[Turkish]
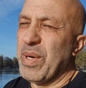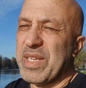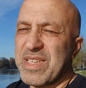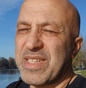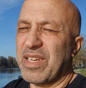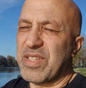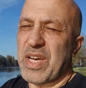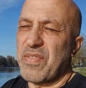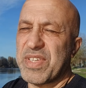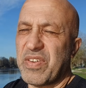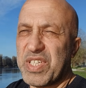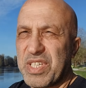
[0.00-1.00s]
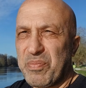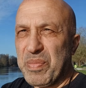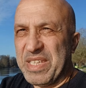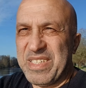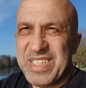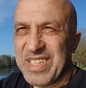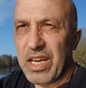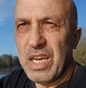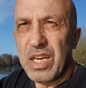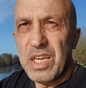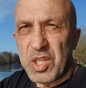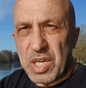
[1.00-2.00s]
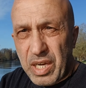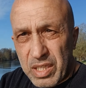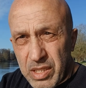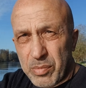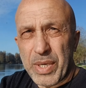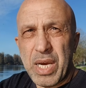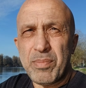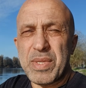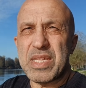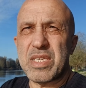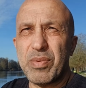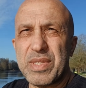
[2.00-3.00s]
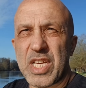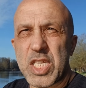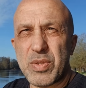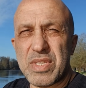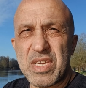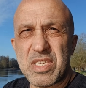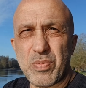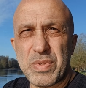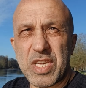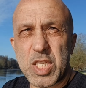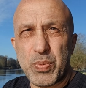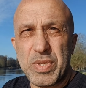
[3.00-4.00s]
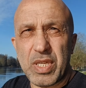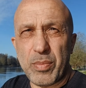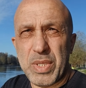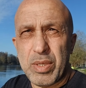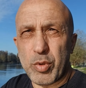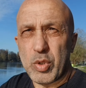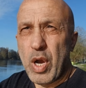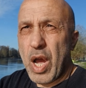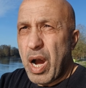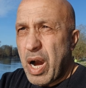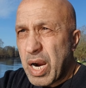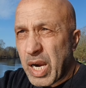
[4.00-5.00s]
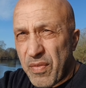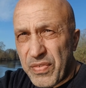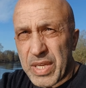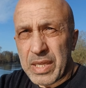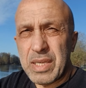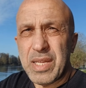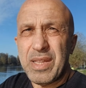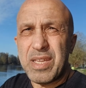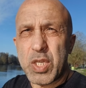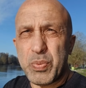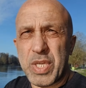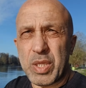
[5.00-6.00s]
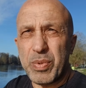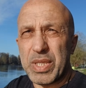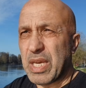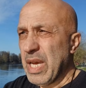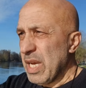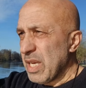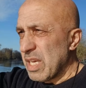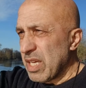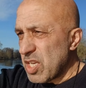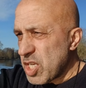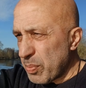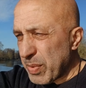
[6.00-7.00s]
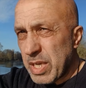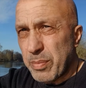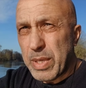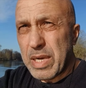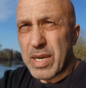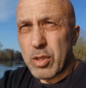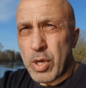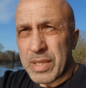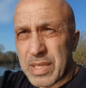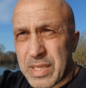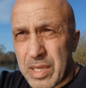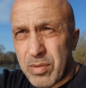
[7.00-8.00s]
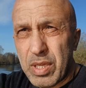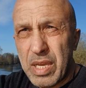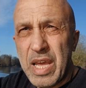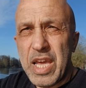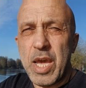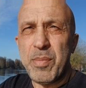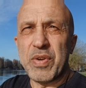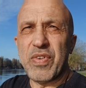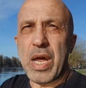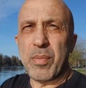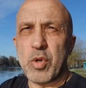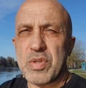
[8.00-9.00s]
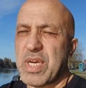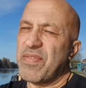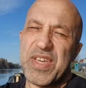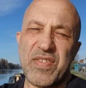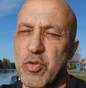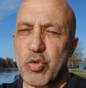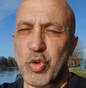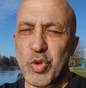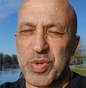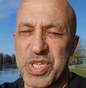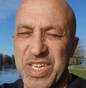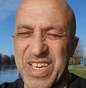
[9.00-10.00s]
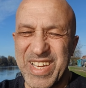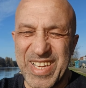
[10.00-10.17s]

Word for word: ben de saf saf işte mit e, Kalın İbrahim tespit, tespit, tespit, tespit edebilir bunu. Hakan Fidan neden tespit etmedi? E, Recep Tayyip Erdoğan neden e, emir vermiyor? Saf saf soruyorum işte.